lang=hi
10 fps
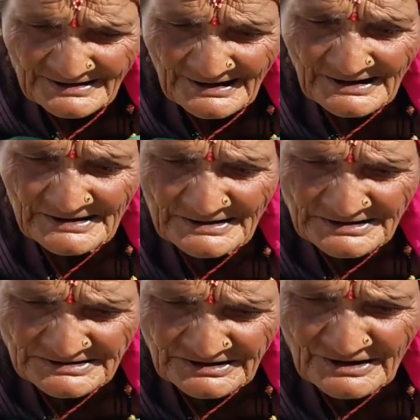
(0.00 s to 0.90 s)
ले
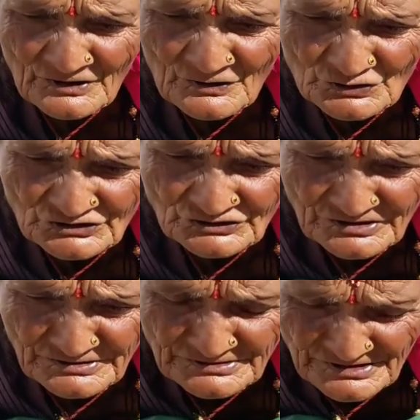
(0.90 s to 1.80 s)
इसलिए उस
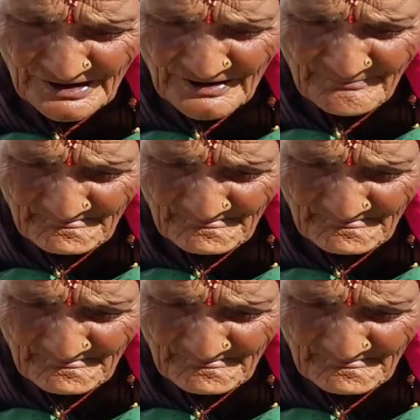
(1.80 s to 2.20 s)
दिन से